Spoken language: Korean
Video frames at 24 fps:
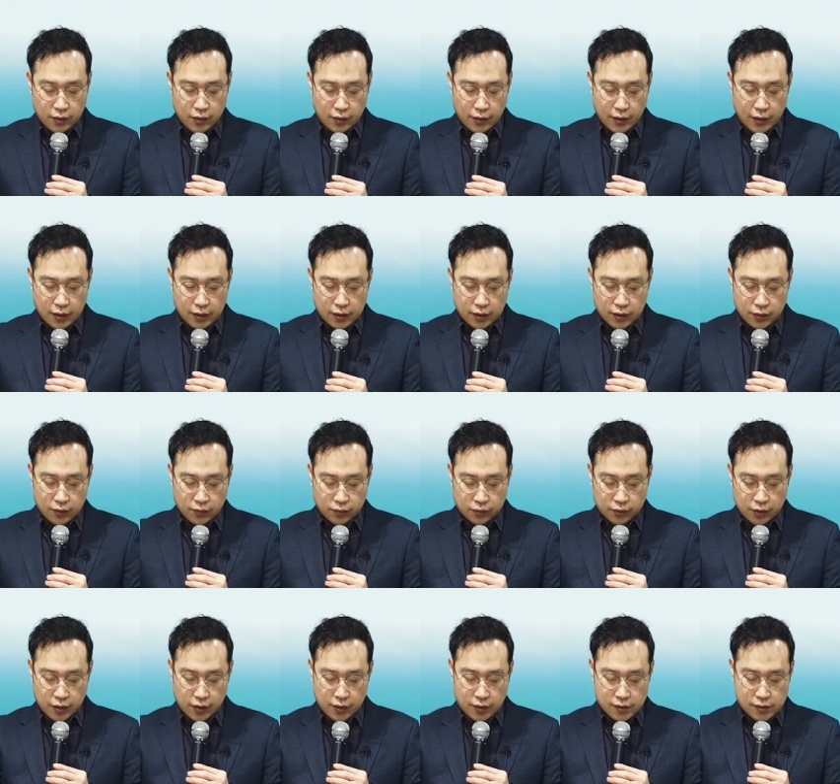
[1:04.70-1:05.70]
성경에
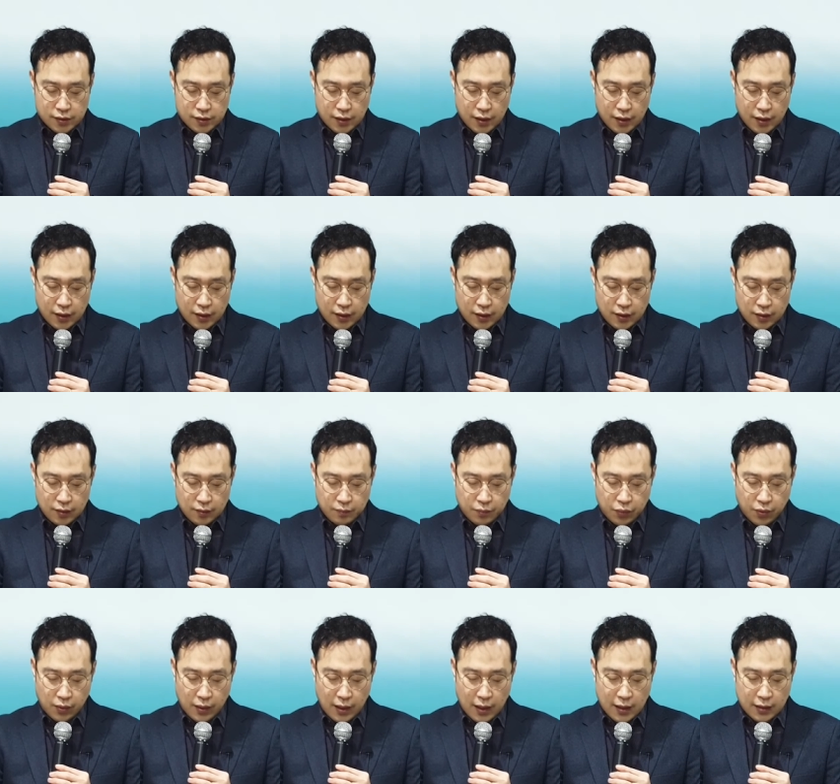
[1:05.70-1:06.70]
기록되었을 때
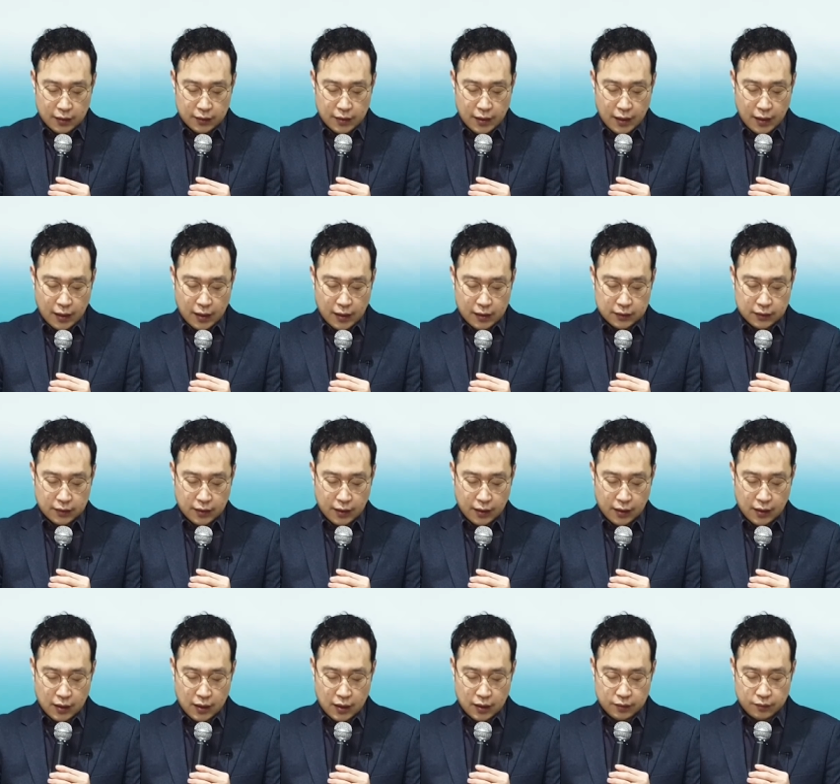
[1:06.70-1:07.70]
보라
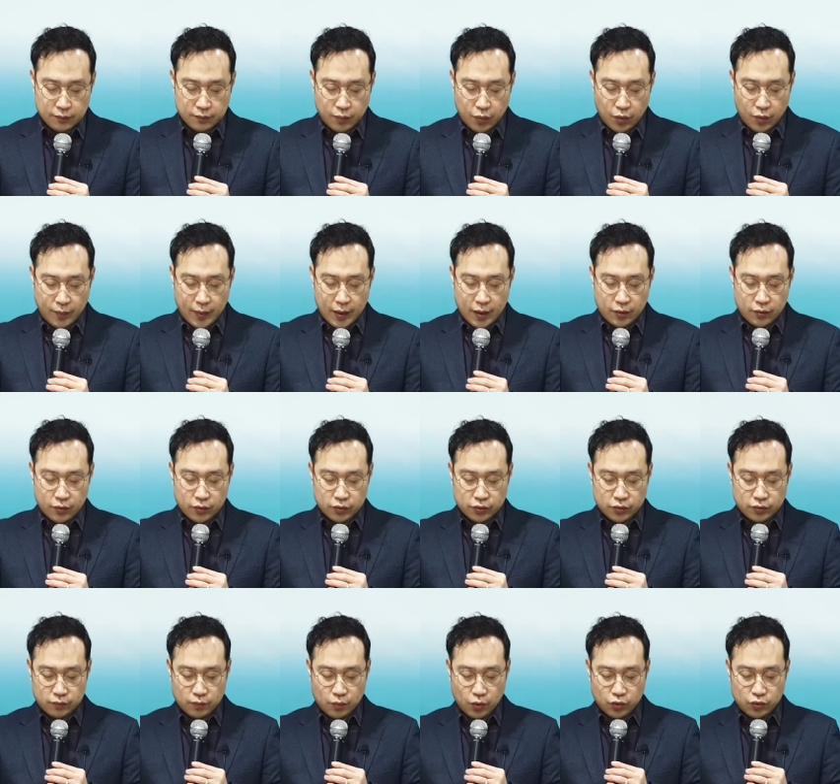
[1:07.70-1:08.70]
내가 택한
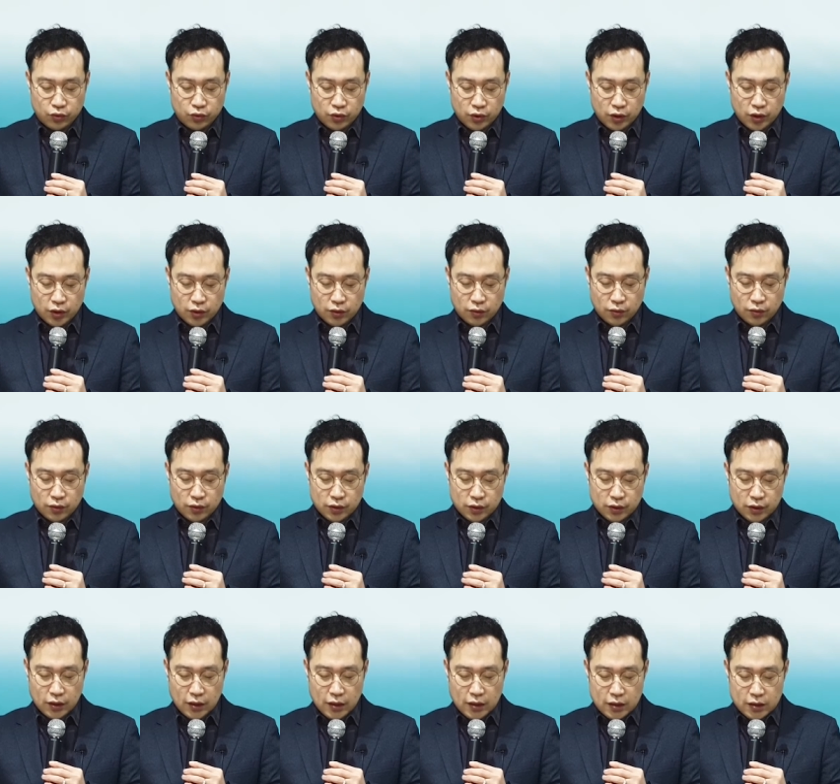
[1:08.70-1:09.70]
보배로운 모퉁이
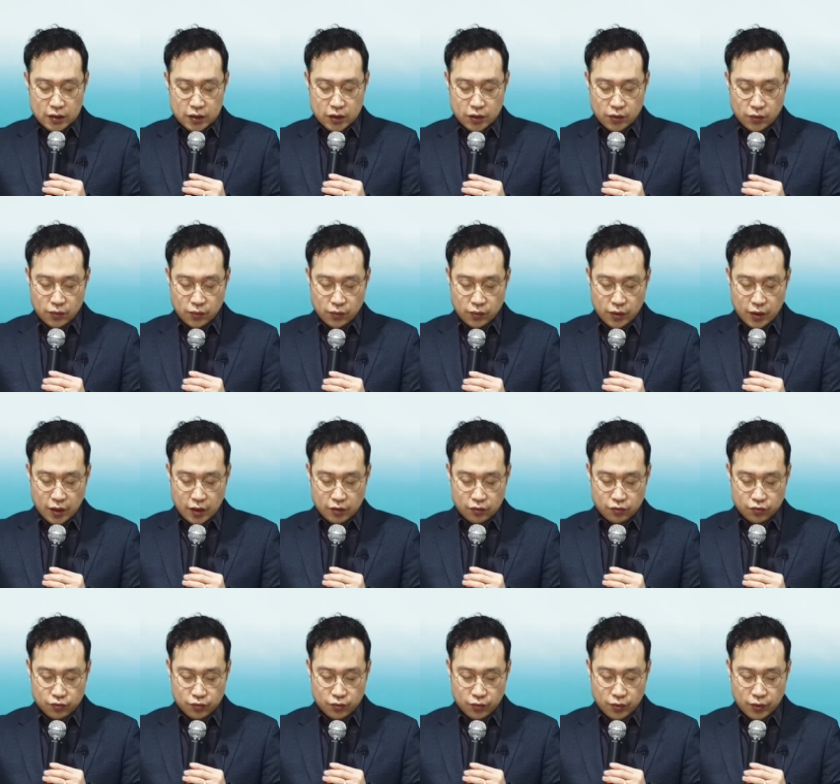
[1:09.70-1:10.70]
돌을
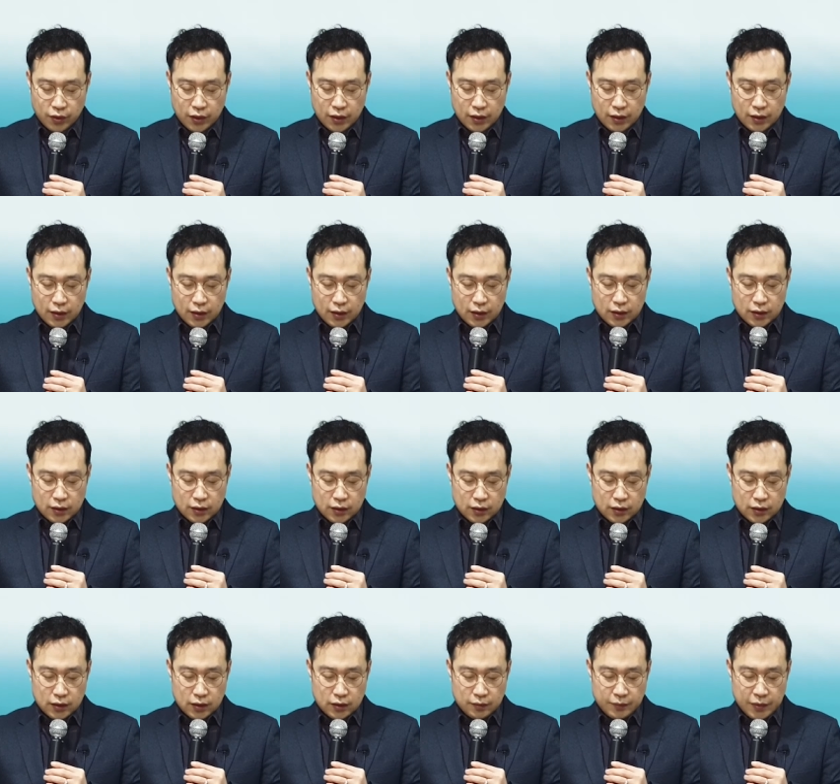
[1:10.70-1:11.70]
시온에 두노니
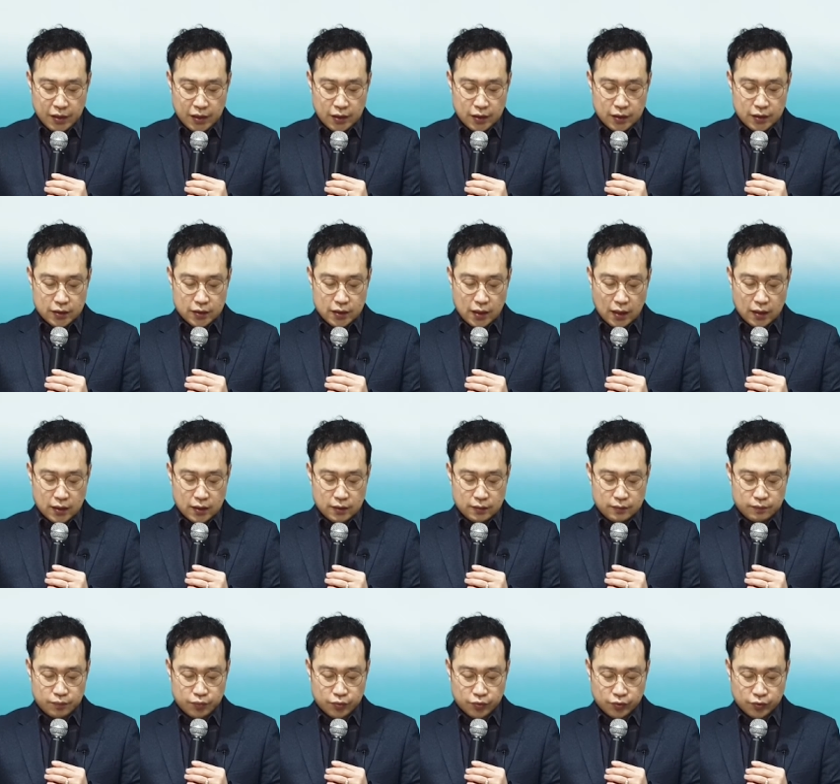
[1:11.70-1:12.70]
그를 믿는
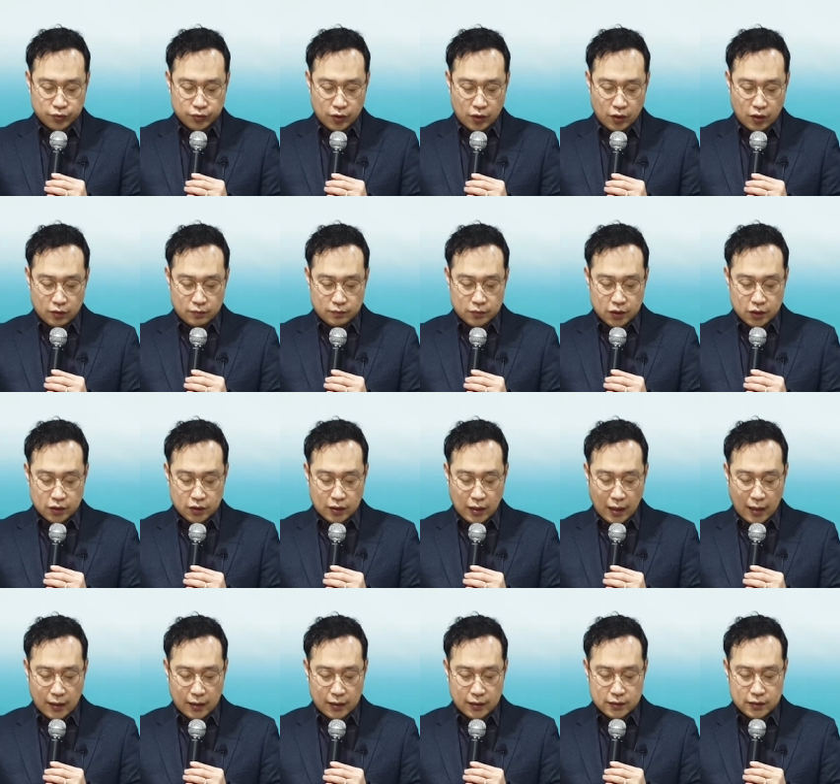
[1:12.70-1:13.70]
자는
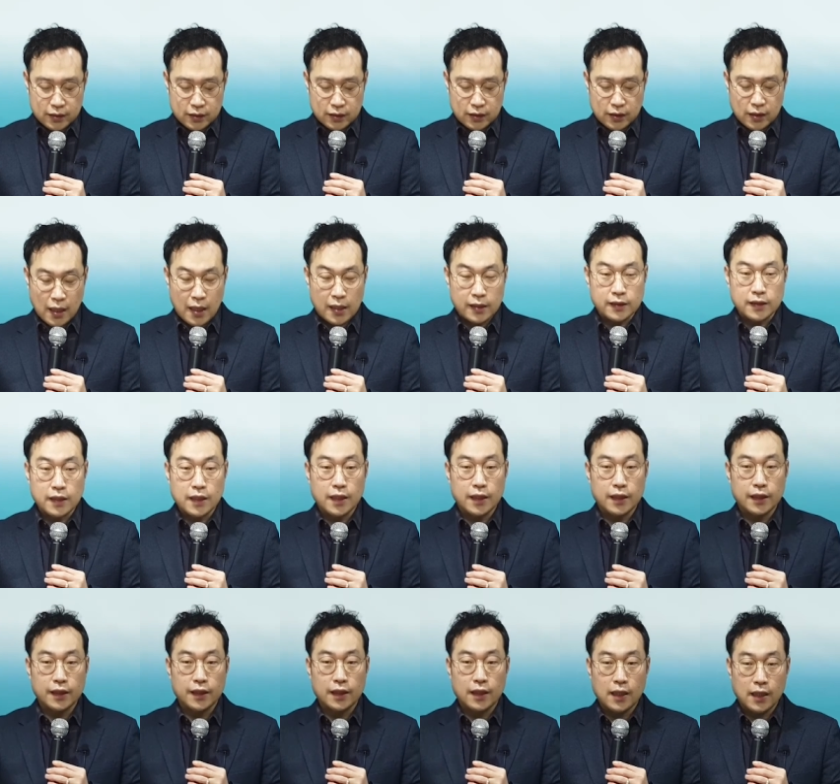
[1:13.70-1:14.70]
부끄러움을 당하지
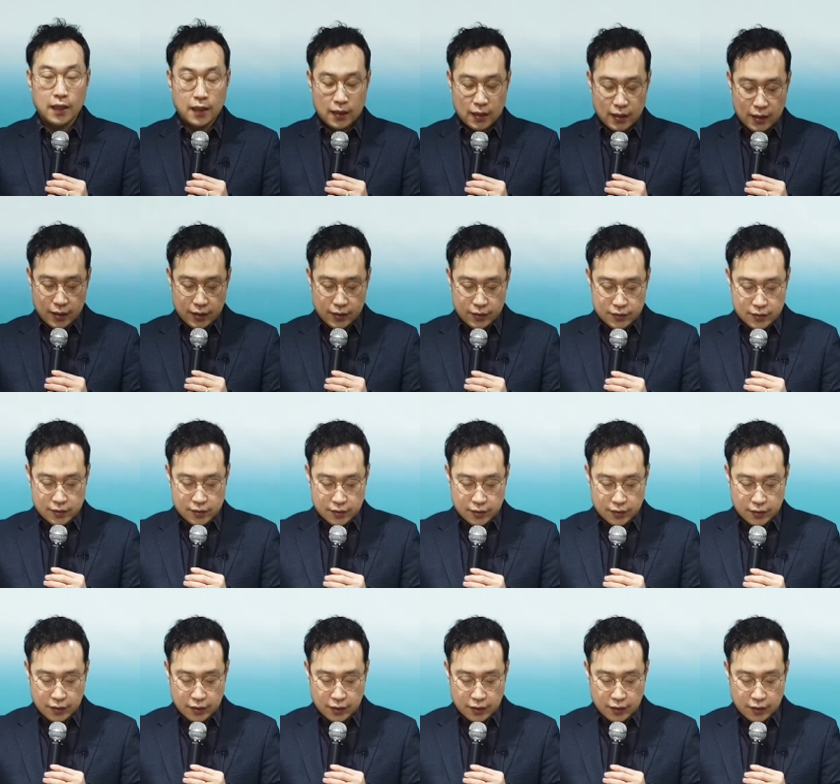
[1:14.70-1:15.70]
아니하리라
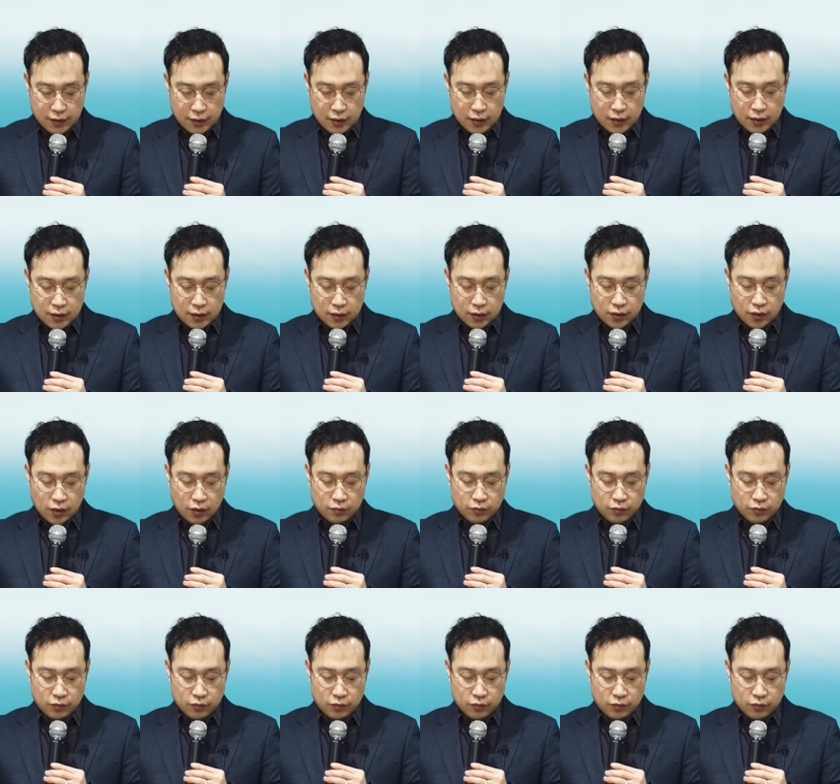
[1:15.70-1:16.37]
하였으니